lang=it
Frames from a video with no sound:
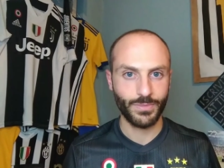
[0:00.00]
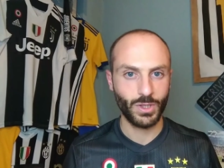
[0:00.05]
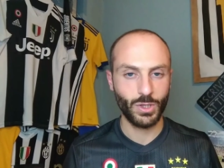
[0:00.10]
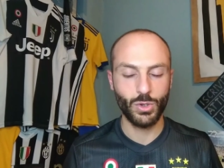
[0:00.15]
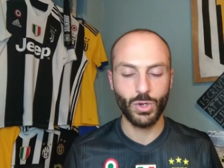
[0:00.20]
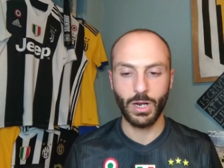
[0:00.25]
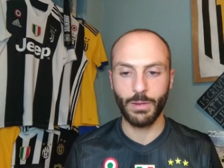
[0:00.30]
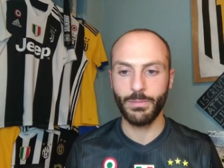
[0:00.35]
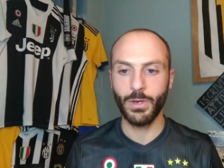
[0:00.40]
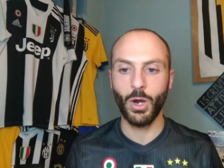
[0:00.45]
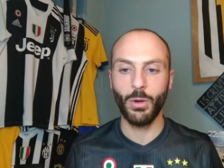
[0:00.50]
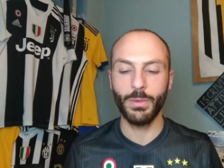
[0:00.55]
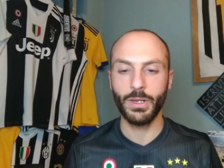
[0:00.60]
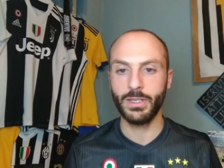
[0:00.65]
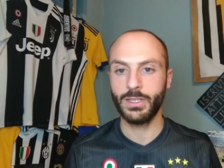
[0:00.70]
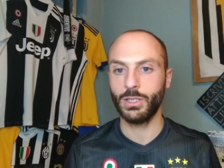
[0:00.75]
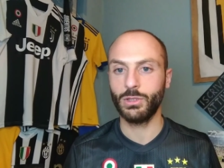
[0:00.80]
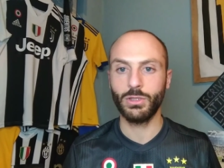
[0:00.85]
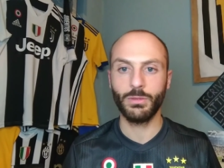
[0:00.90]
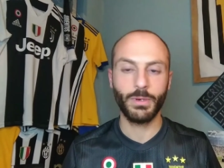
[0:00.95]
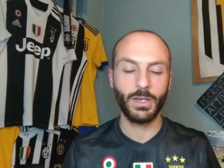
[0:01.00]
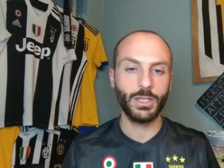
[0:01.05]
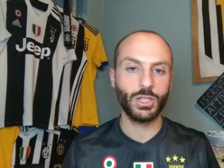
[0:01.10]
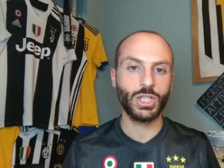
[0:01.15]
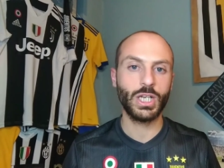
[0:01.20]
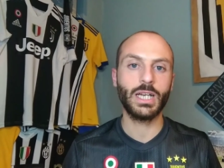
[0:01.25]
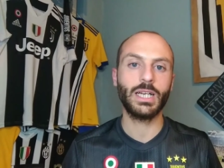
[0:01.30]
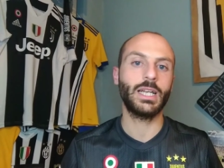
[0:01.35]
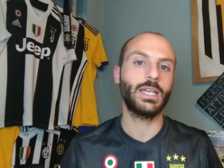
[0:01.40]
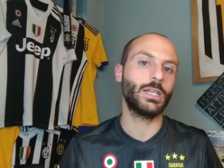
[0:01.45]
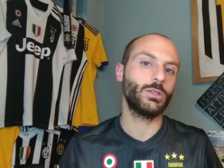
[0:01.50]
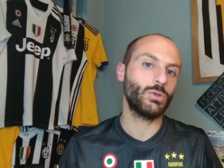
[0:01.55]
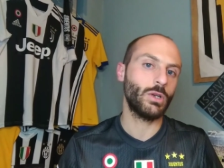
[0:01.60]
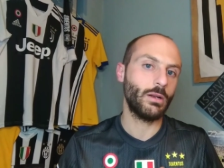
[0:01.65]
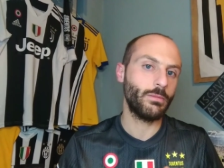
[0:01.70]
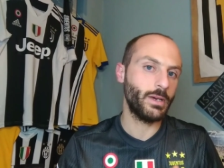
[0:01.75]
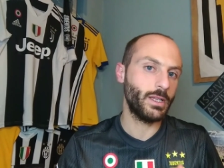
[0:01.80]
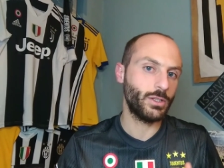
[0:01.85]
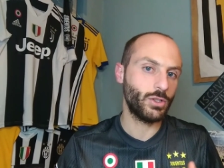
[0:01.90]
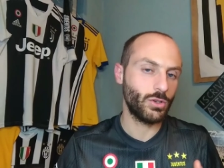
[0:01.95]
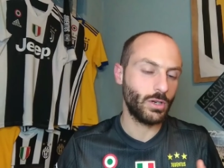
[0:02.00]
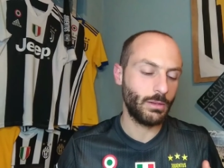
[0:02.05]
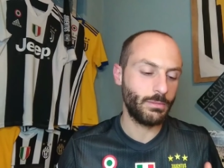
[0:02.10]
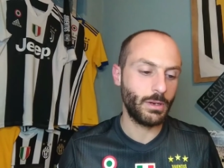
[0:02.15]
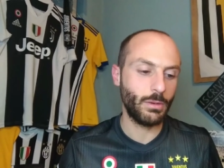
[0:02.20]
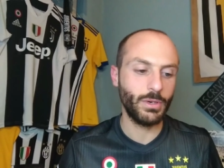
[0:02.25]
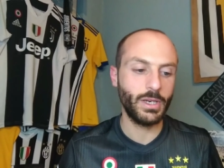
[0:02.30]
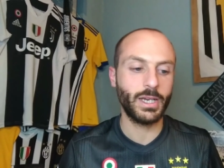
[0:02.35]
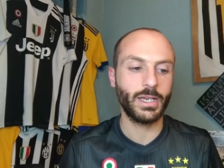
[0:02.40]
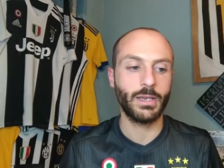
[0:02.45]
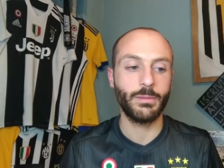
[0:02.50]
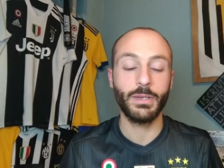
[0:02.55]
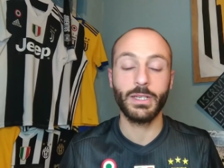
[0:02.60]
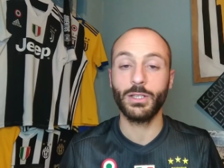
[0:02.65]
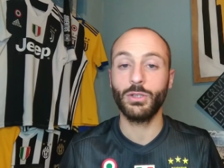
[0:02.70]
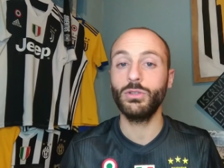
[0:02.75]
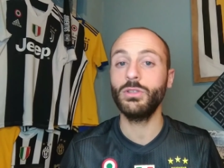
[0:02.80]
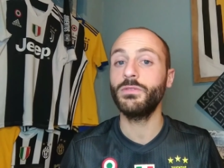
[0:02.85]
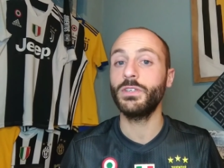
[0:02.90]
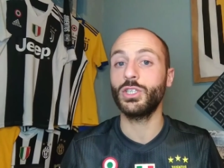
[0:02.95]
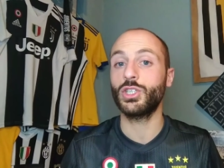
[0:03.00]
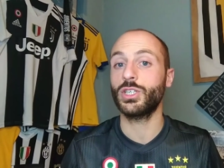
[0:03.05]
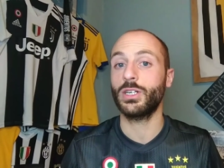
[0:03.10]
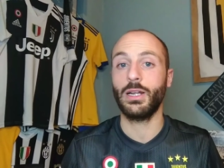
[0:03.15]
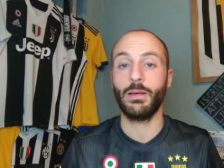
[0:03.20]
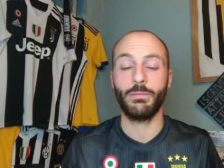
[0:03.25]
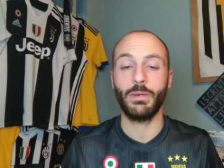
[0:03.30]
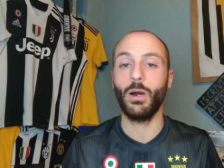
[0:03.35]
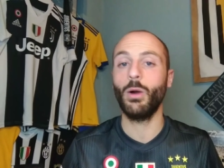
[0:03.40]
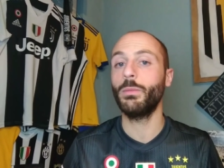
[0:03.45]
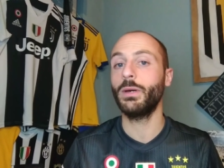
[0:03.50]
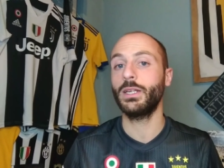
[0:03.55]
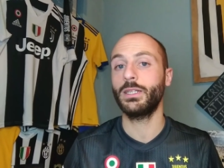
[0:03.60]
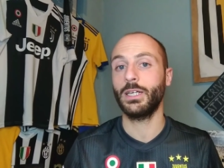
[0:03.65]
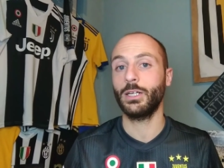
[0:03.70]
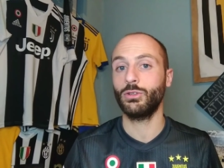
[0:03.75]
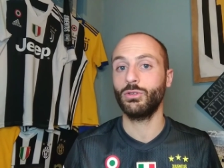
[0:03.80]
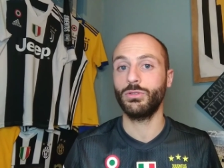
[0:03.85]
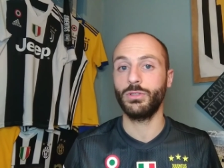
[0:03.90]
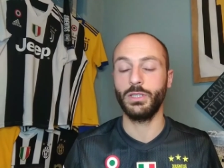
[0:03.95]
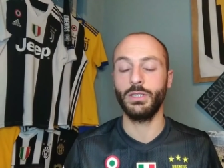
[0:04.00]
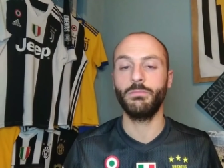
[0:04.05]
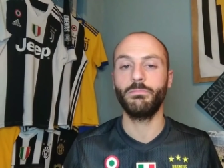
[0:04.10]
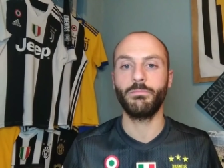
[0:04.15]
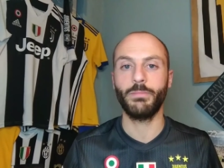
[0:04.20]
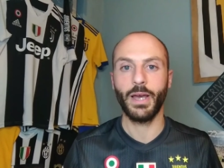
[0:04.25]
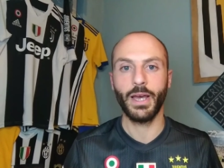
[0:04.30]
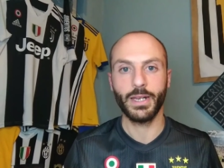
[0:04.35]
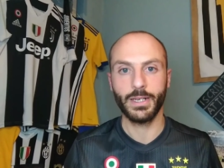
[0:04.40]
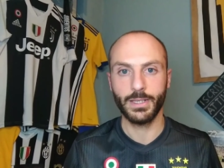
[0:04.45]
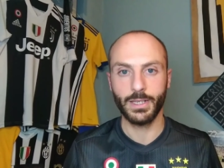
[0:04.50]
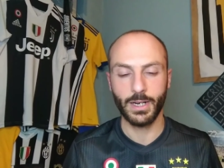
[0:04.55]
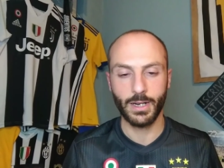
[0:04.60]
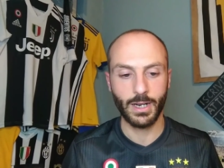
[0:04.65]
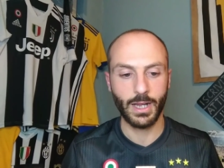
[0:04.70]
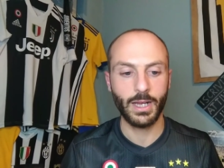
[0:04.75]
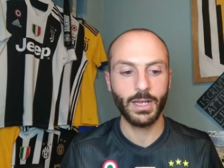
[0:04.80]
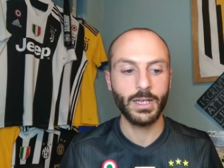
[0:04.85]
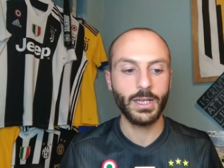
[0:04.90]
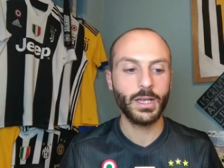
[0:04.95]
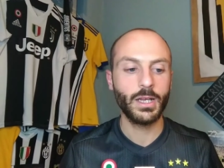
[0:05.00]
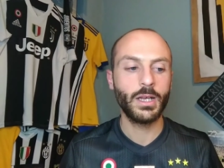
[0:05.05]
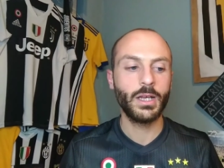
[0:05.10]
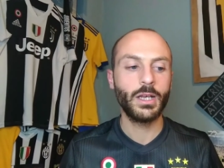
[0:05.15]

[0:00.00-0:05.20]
Non abbiamo meritato di pareggiarla, naturalmente non abbiamo neanche meritato di vincerla, abbiamo meritato di perderla.